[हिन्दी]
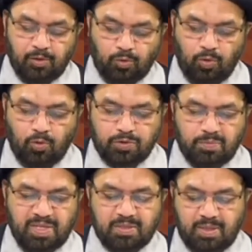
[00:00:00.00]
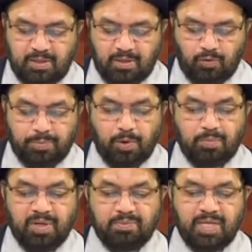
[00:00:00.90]
तो उसमें इसके लिए कोई
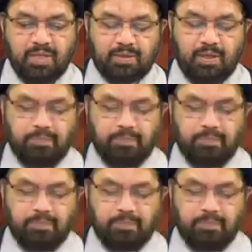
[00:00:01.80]
प्रॉब्लम नहीं था